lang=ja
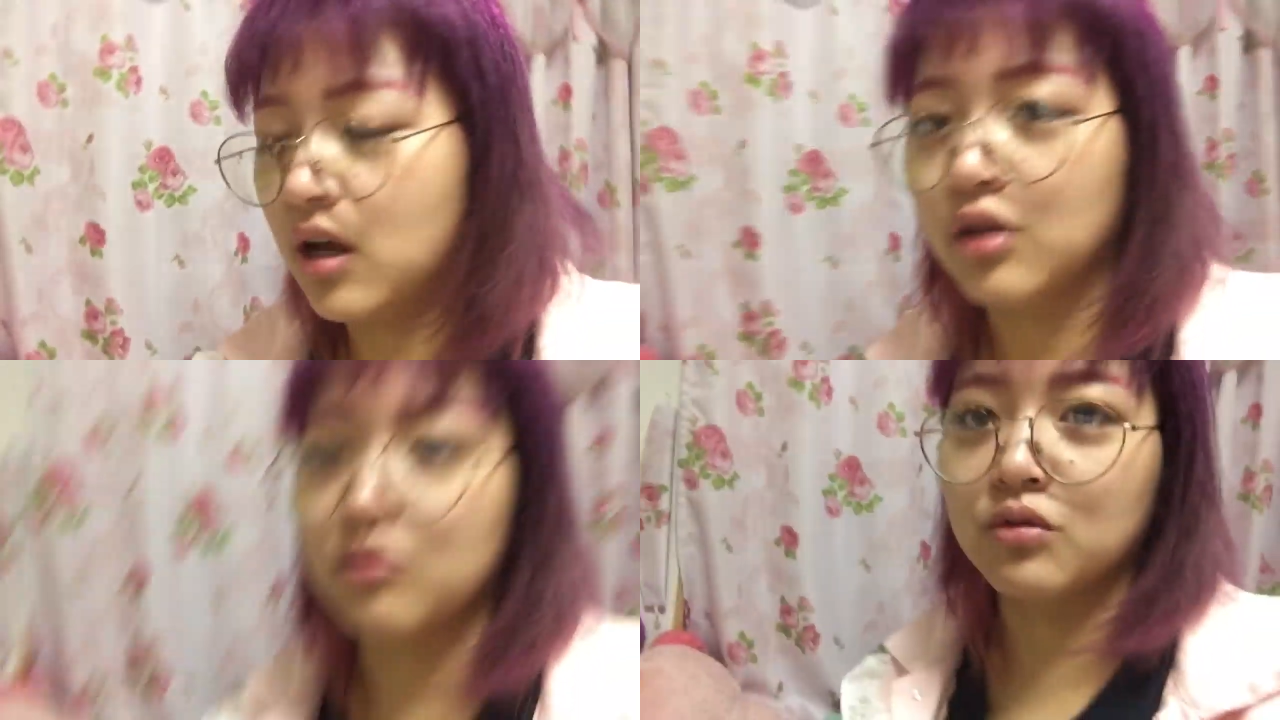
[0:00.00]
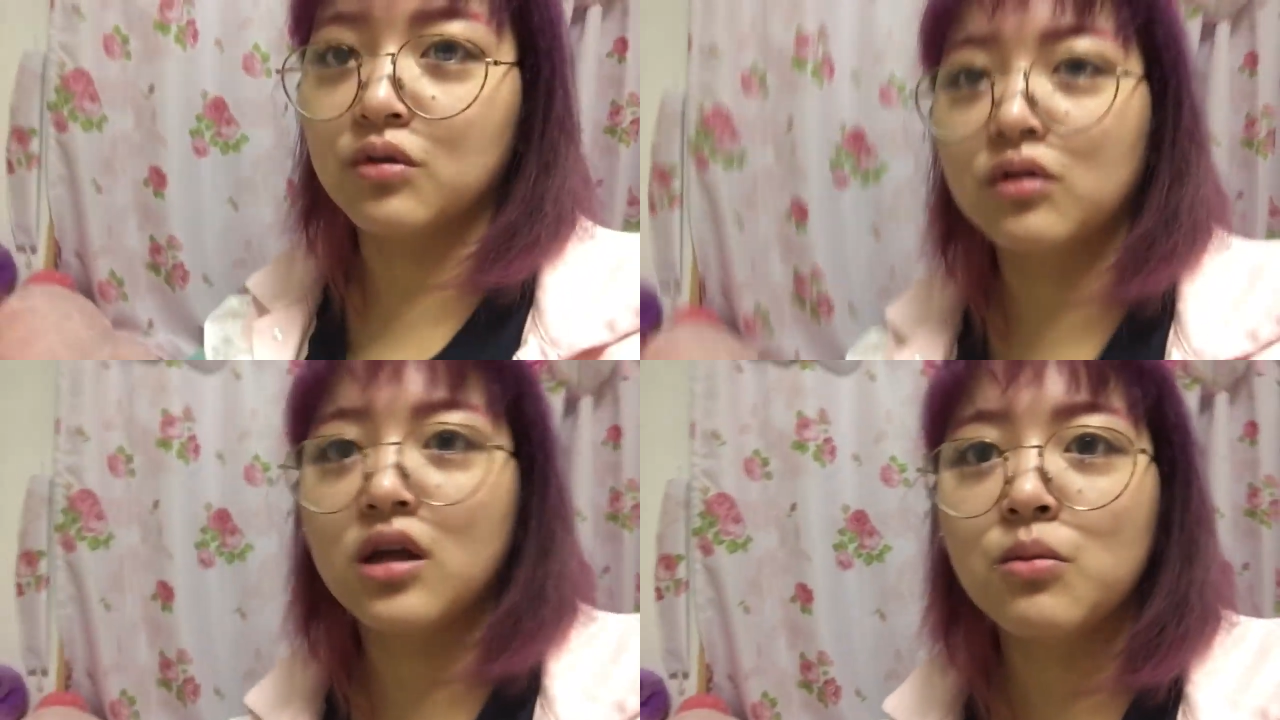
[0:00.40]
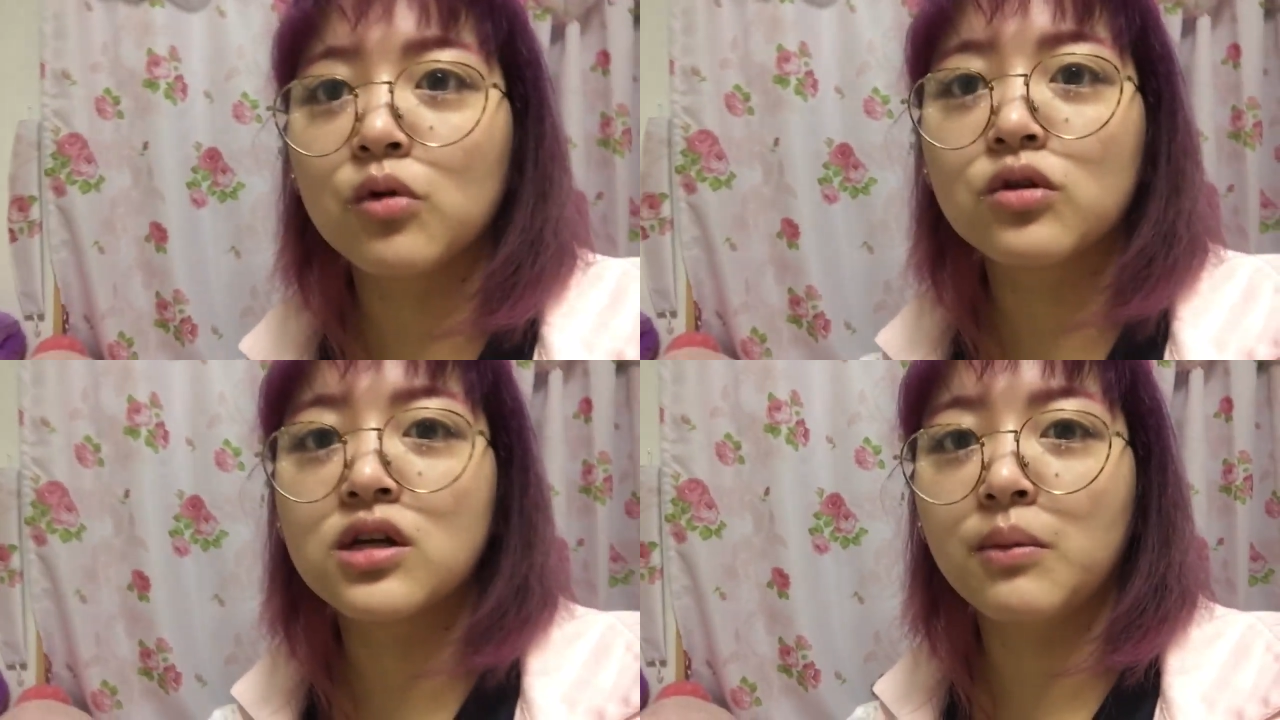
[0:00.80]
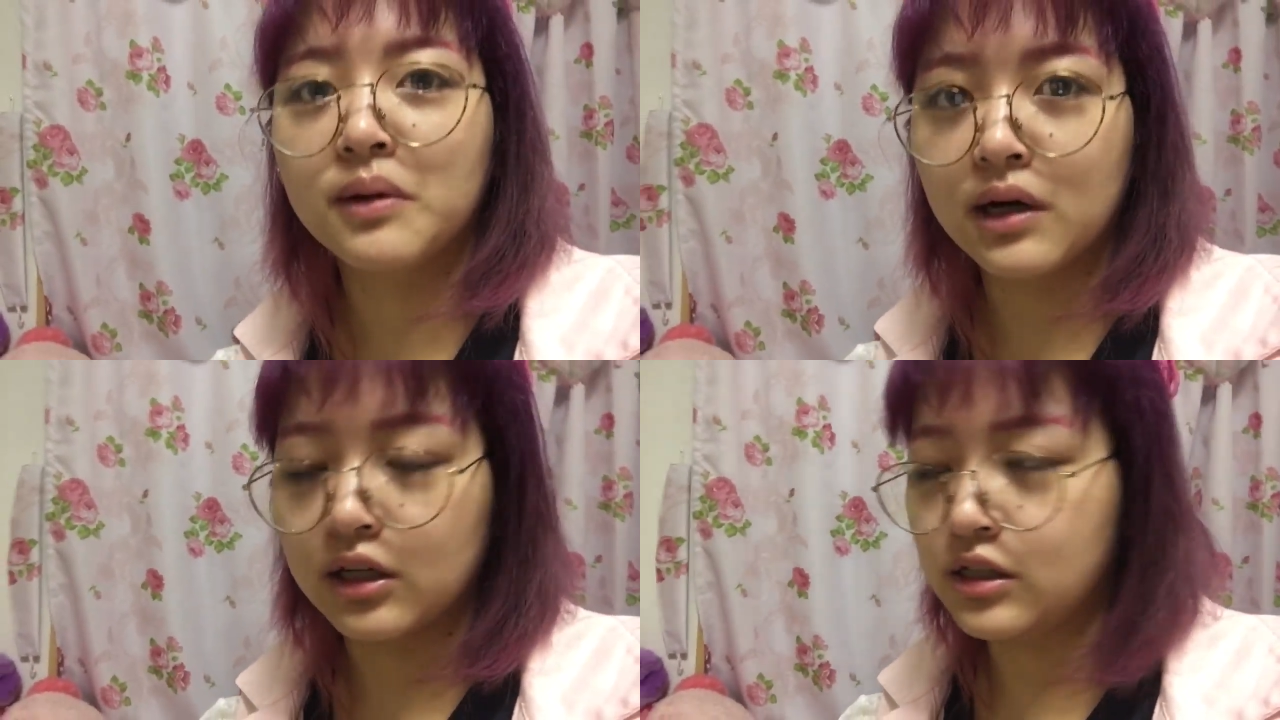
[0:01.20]
あの妹
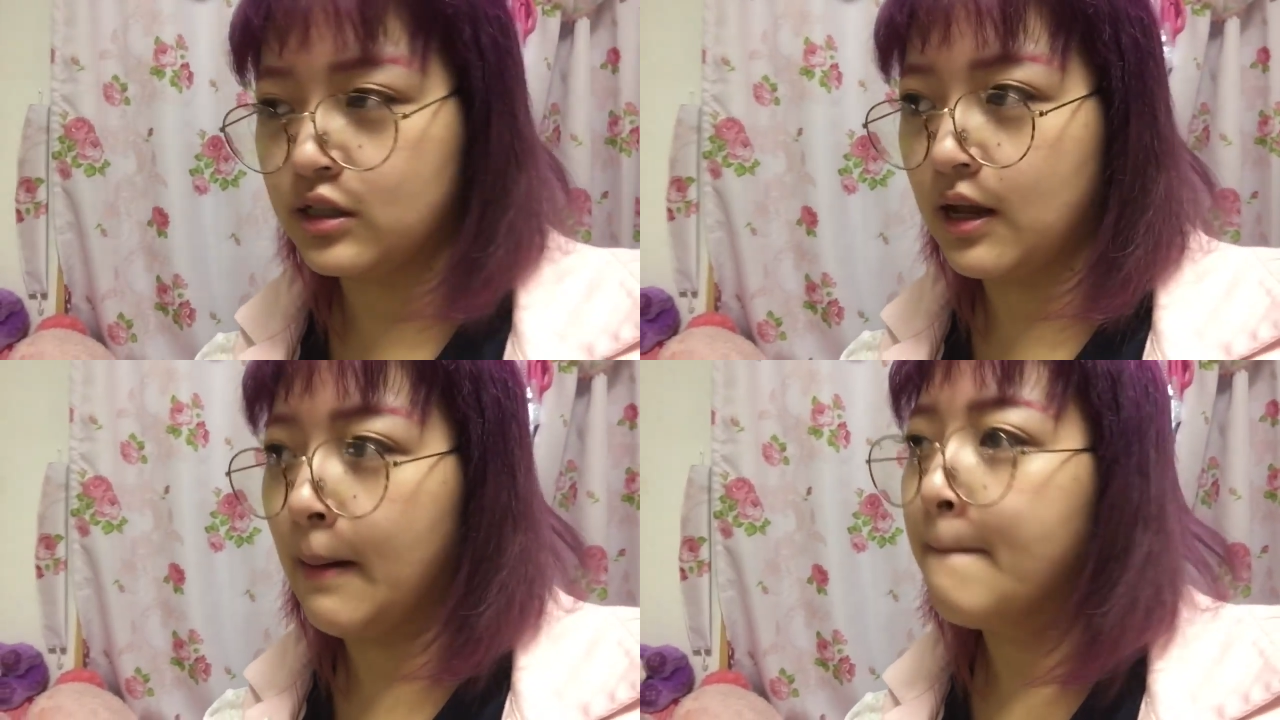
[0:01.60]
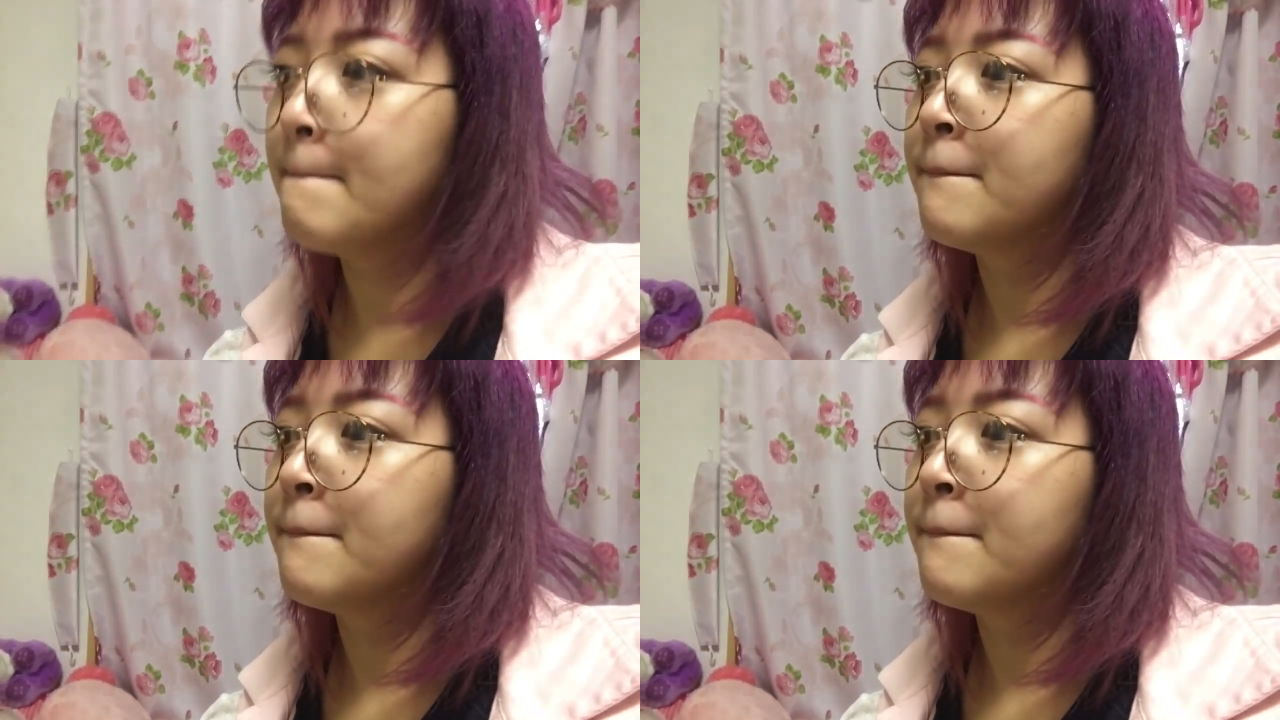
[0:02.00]
様がですね、